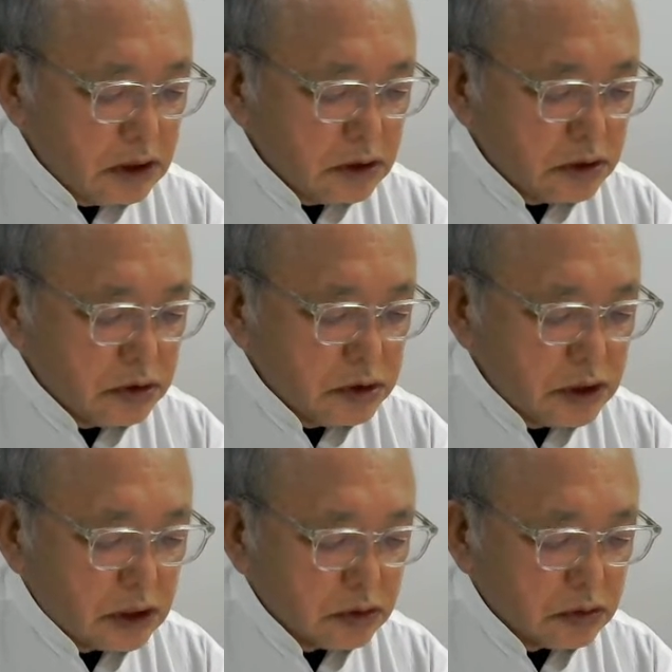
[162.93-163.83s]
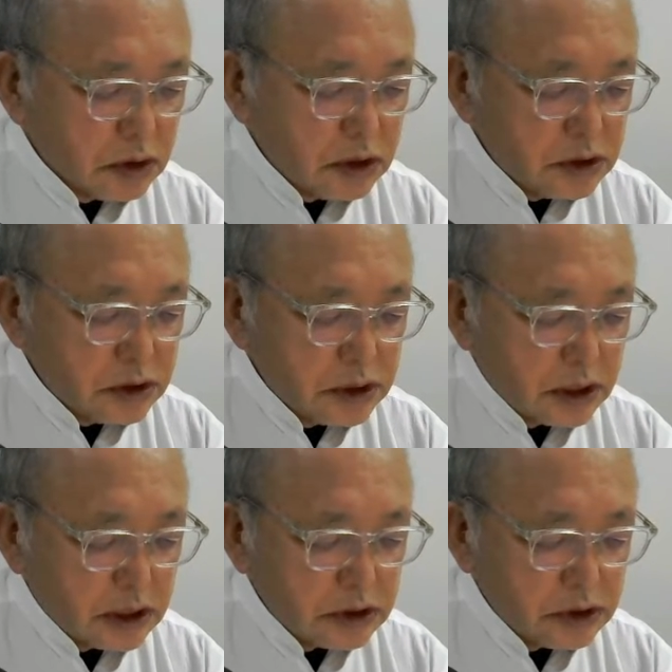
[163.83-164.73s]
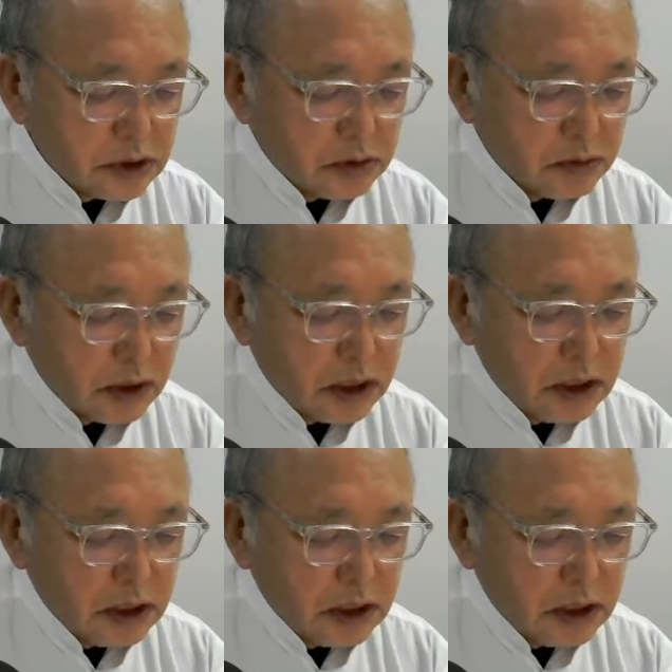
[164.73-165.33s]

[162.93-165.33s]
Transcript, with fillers: チュニジアの電子支払いシステムは